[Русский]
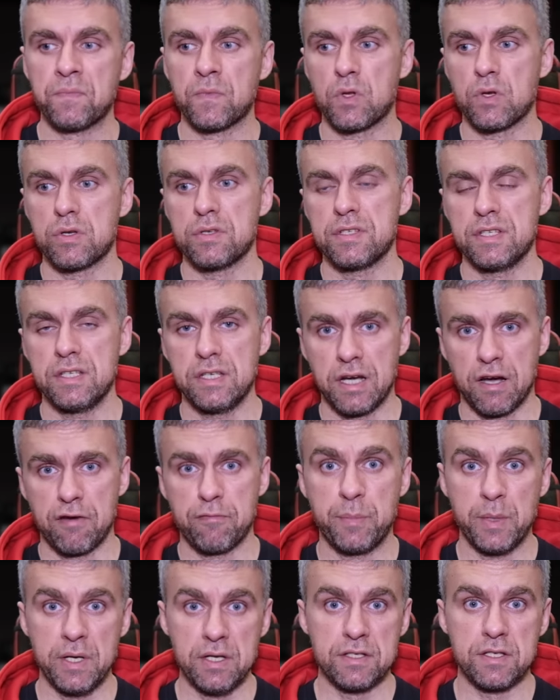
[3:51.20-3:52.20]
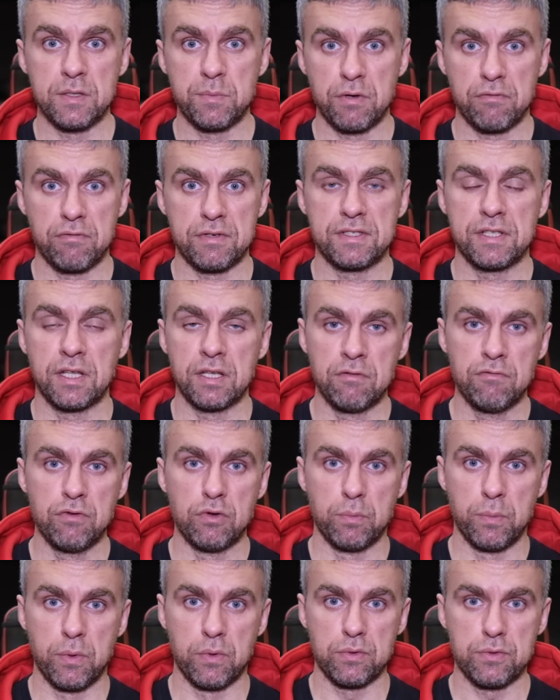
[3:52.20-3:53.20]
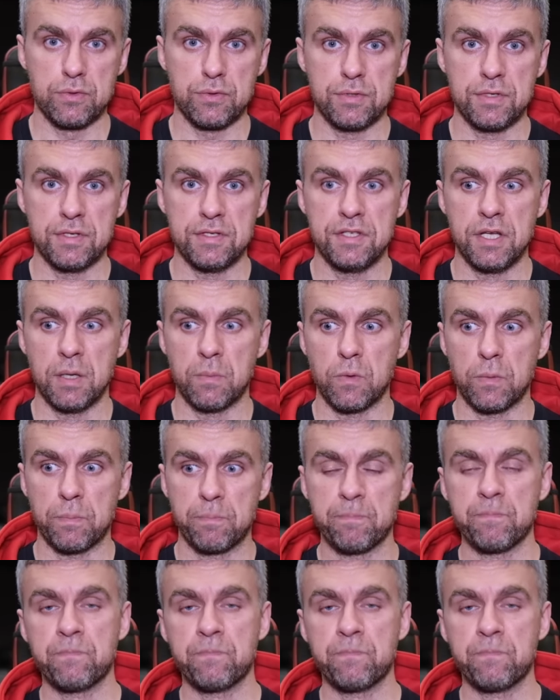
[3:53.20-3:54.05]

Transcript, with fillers: То есть я, в принципе, восстановил полностью систему.